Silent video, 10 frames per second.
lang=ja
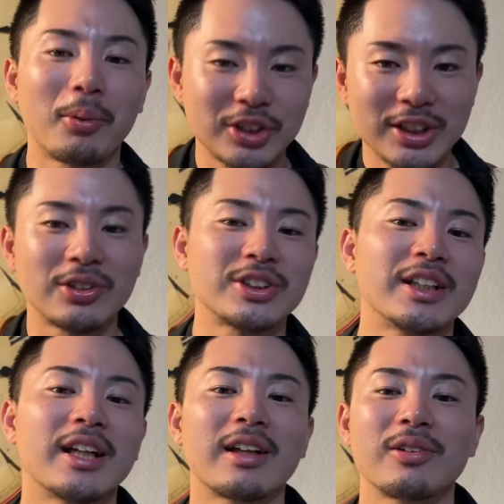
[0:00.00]
ポチッとして
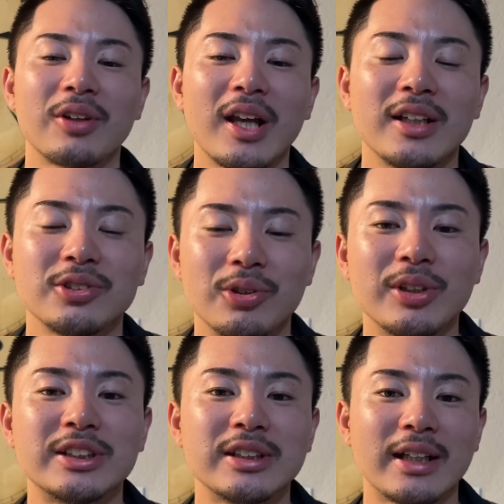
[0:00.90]
いただけるとね、非常に
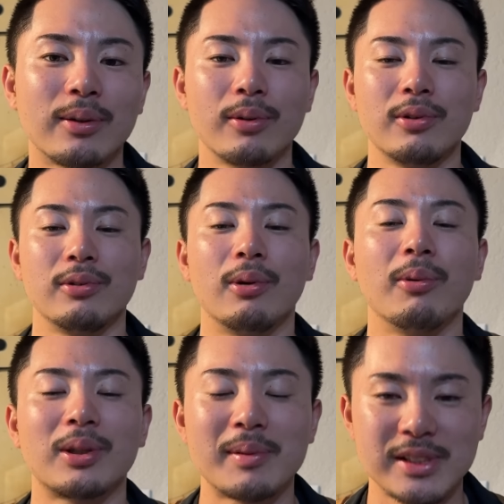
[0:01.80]
嬉しいなというふうに
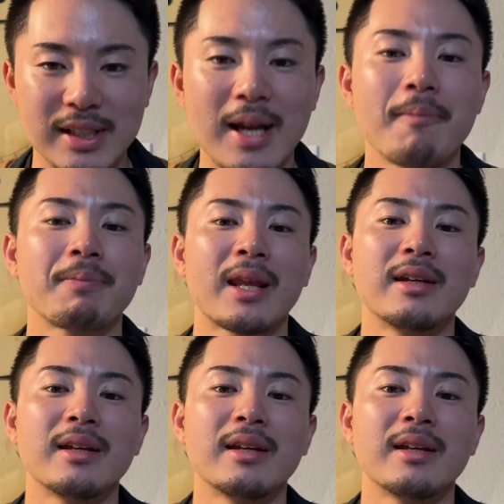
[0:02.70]
思ってますんで、